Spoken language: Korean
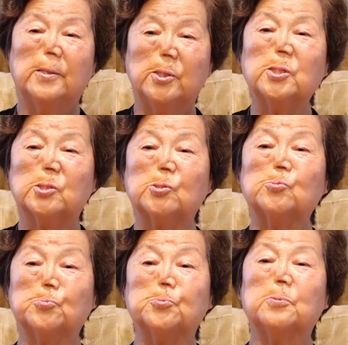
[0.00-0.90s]
여기서
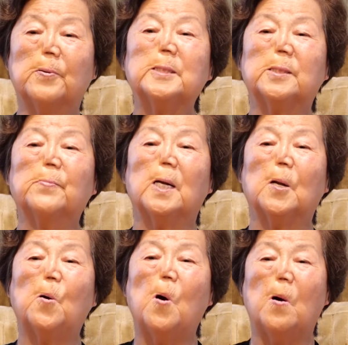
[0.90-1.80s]
수술 받지
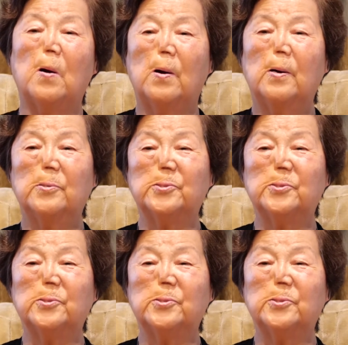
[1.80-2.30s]
말고 음.